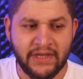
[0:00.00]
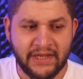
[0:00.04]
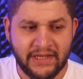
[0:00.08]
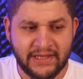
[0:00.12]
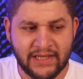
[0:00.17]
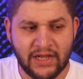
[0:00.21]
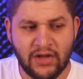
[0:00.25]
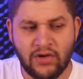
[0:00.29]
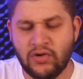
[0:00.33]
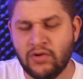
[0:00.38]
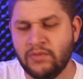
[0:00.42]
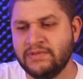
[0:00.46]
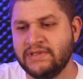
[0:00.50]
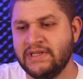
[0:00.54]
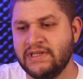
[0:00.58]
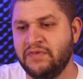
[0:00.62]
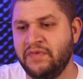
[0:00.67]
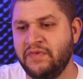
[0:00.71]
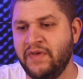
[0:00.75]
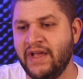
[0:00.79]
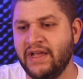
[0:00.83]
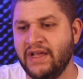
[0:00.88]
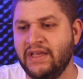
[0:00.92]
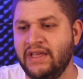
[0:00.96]
Então, como vocês
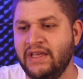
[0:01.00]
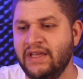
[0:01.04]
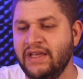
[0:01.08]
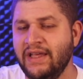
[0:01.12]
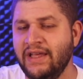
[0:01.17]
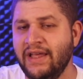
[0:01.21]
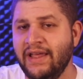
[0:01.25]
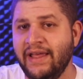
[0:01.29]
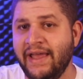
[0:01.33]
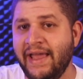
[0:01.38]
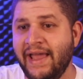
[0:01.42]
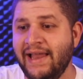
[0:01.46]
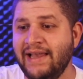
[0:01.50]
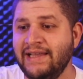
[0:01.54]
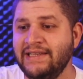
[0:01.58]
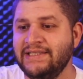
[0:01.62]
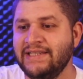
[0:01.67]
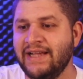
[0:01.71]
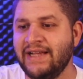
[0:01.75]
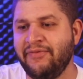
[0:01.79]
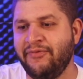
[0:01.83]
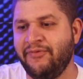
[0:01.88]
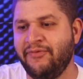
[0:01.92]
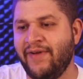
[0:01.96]
veem aqui, ele
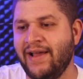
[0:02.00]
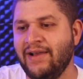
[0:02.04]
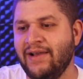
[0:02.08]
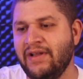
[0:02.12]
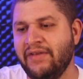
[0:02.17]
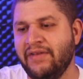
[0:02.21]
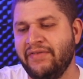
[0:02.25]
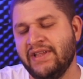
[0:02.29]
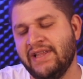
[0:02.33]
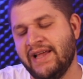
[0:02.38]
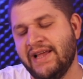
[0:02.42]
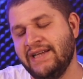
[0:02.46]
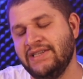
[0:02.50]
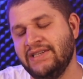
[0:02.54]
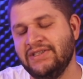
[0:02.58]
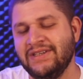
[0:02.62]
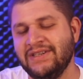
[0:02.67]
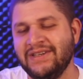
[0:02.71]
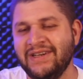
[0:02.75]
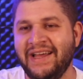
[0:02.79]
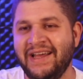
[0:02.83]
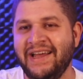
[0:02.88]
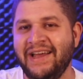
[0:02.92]
já fala, na verdade,